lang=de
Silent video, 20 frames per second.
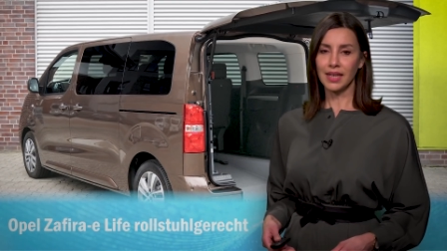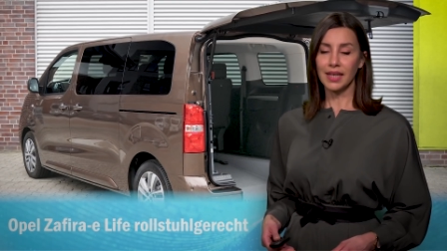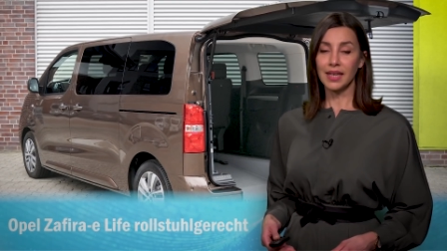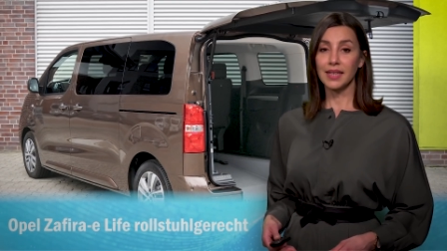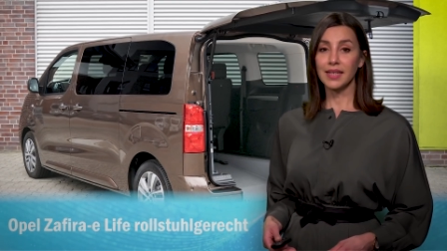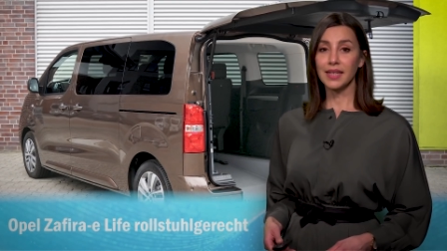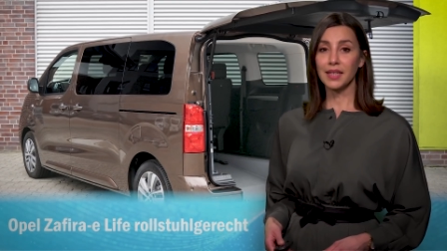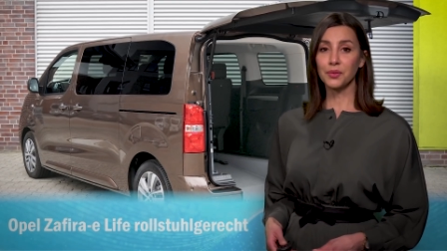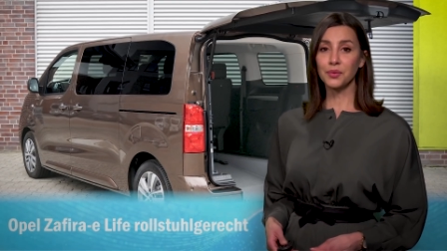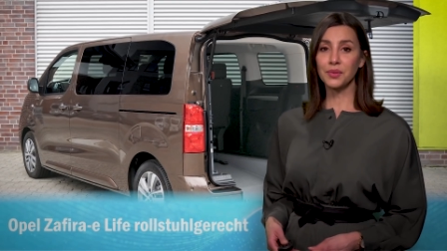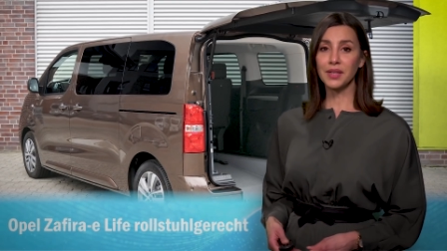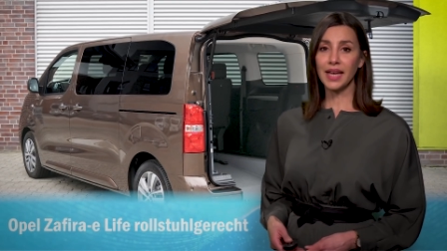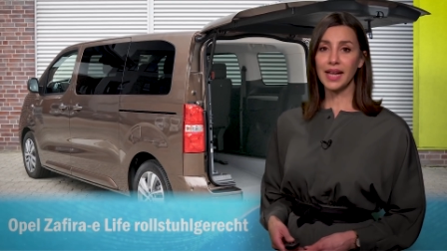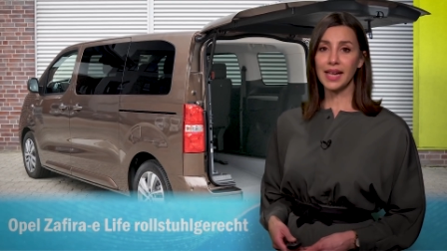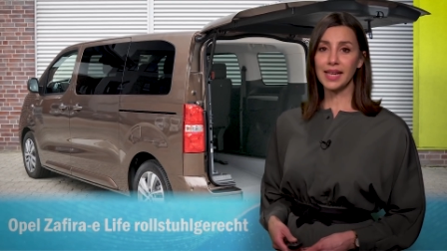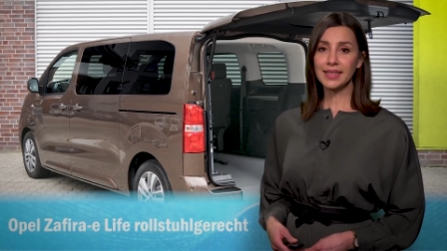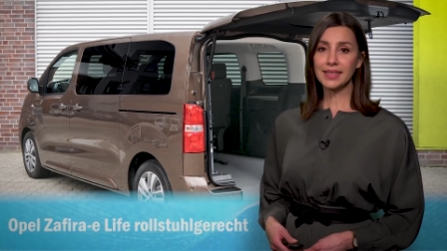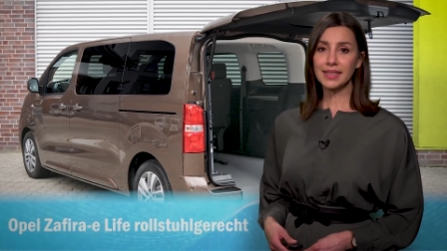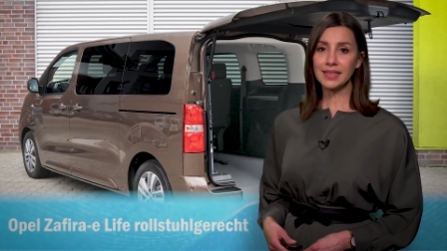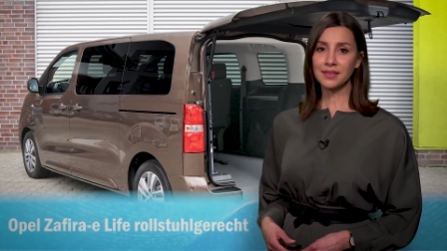In der nun
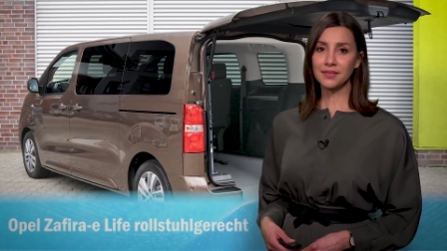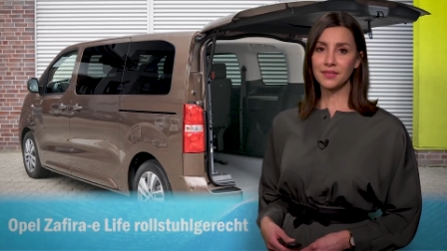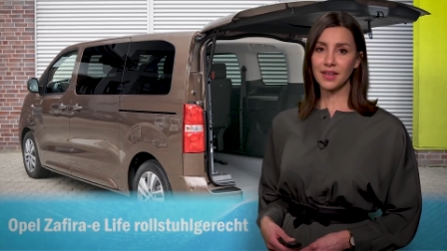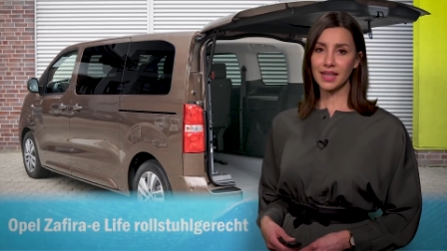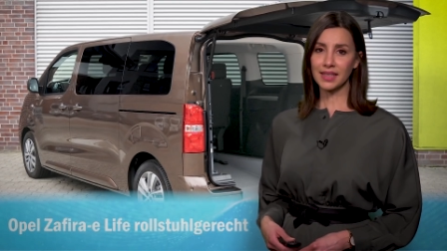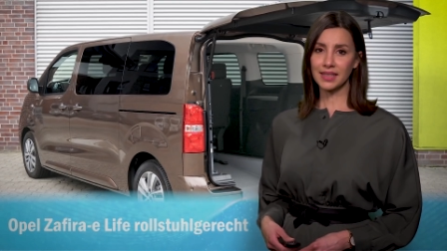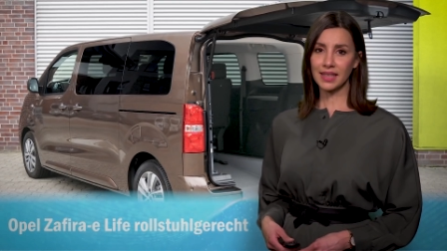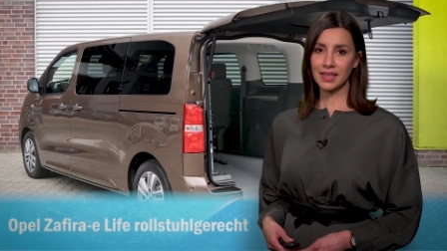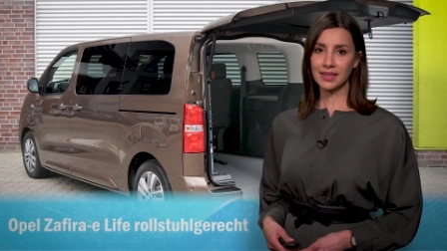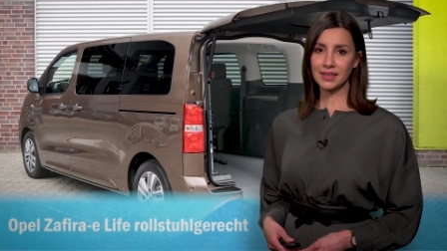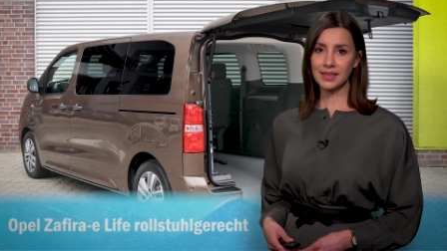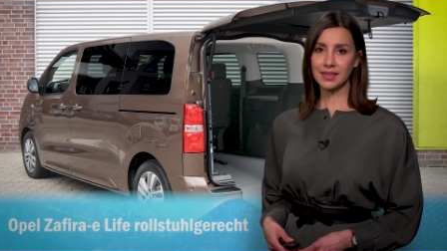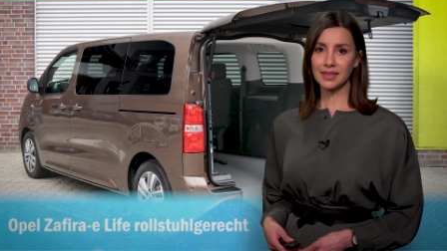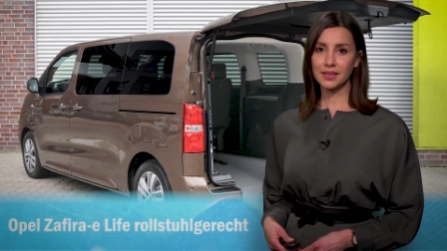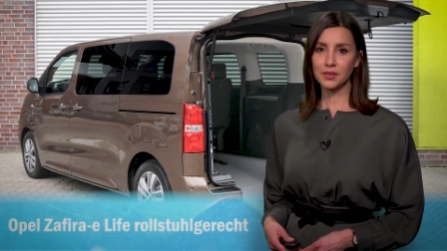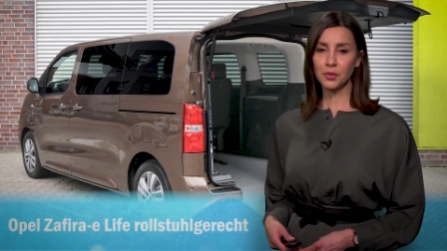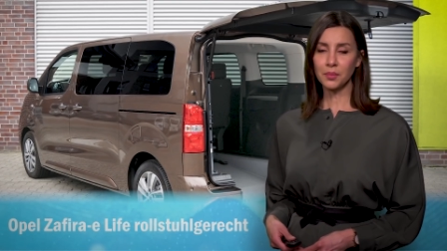erhältlichen Variante des